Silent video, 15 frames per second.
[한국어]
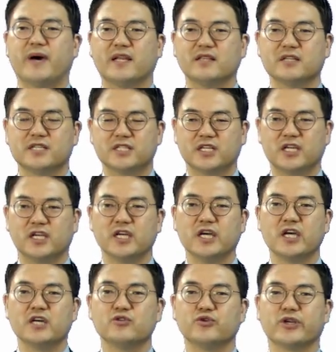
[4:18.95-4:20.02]

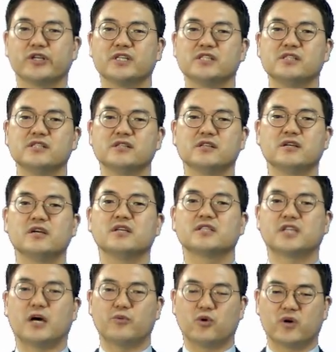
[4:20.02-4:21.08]
반드시 우리는
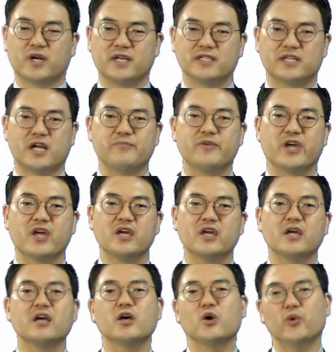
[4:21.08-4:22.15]
자복한
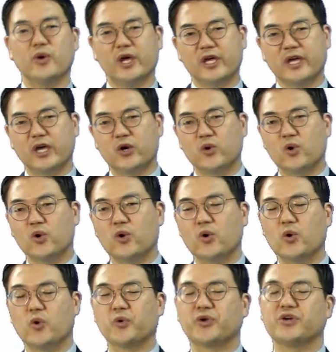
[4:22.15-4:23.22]
삶에
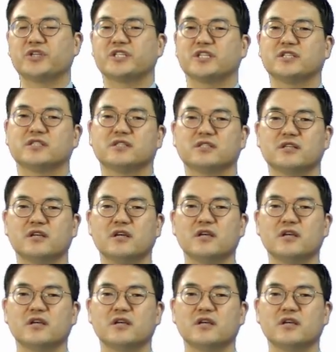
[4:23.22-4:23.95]
회개로 옮겨지는